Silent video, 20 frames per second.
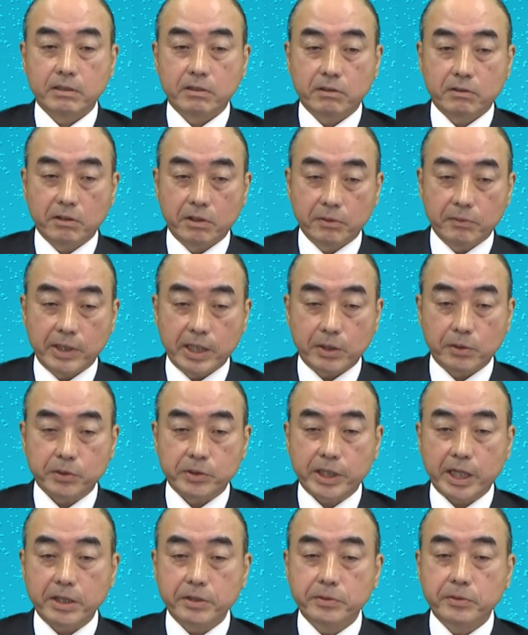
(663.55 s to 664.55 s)
これは個
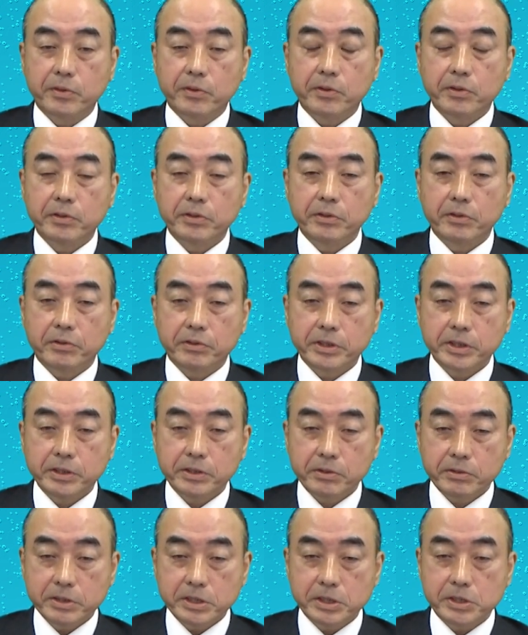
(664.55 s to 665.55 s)
体をより
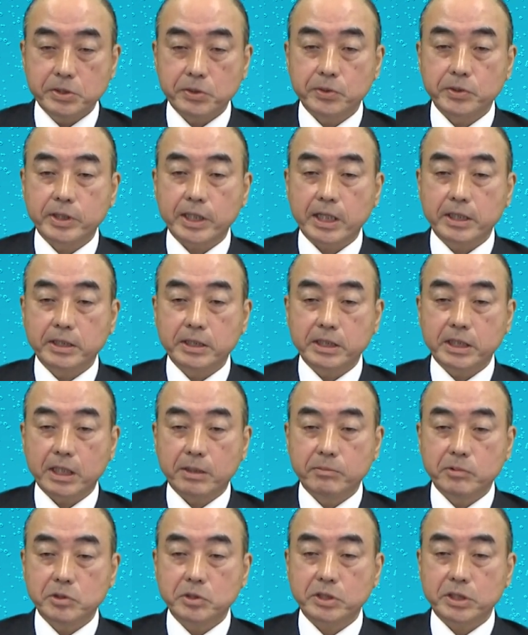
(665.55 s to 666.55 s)
良い状態に
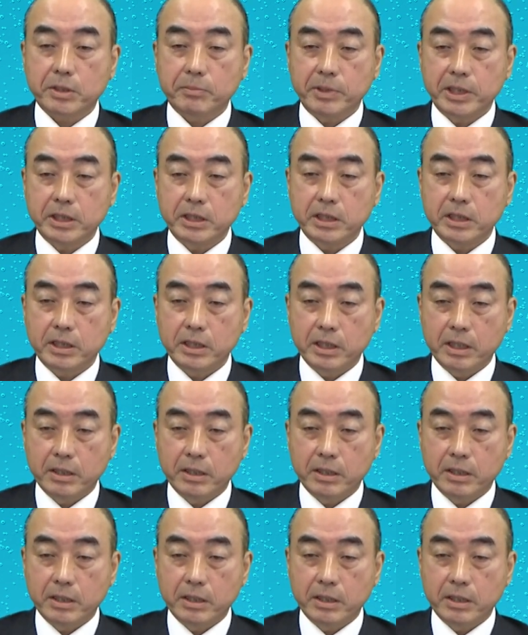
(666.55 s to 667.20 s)
保つために